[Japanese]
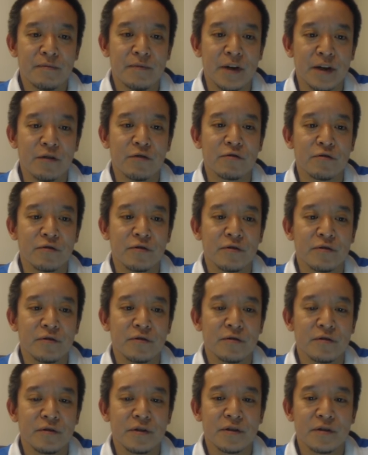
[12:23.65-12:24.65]
まあ、よく
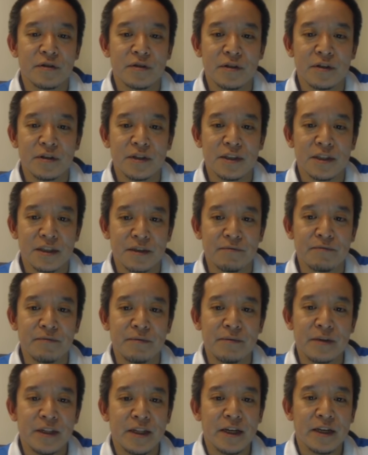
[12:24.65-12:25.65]

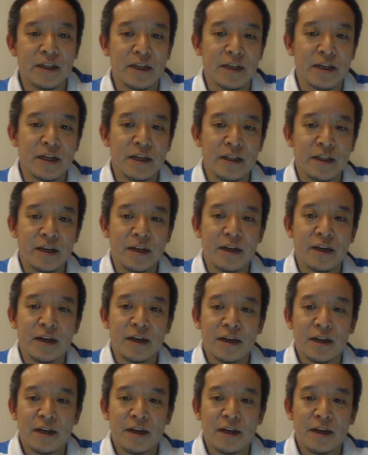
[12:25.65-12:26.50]
見ていただいて、